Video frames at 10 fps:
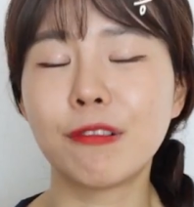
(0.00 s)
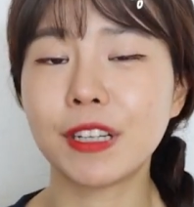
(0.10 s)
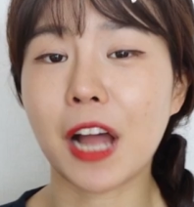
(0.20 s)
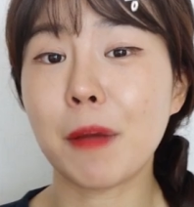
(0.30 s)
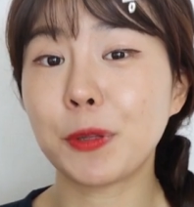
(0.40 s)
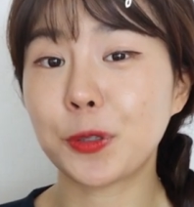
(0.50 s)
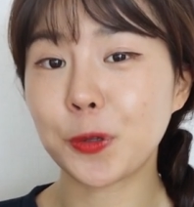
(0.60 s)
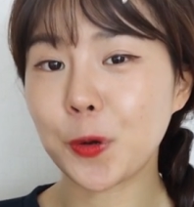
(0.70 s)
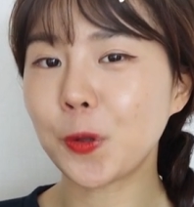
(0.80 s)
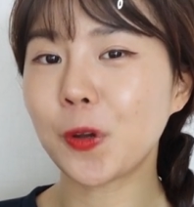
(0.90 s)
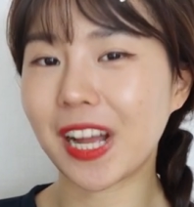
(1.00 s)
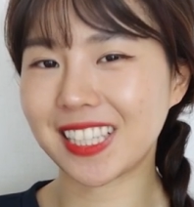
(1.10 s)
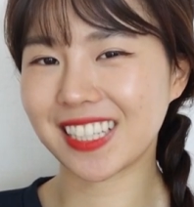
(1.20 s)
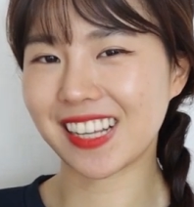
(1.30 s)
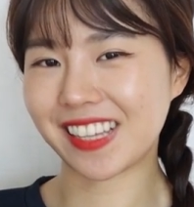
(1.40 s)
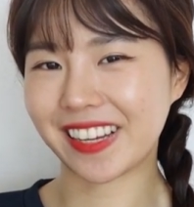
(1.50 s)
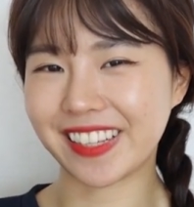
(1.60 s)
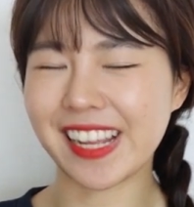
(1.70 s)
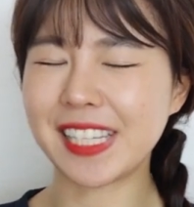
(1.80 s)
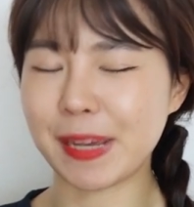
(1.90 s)
우리 다음에도 또 코너 같이 가자
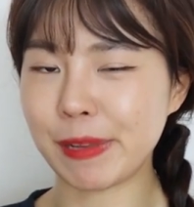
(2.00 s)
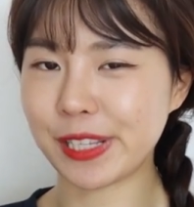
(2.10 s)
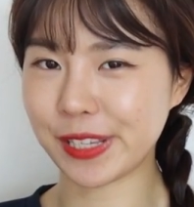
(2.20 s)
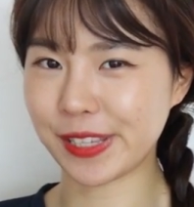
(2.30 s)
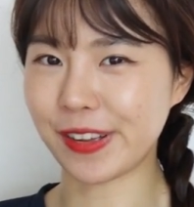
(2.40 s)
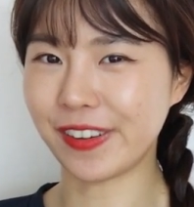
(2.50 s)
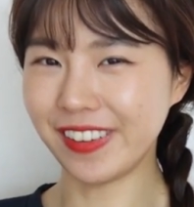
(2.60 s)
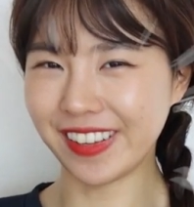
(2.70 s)
그날 재밌었어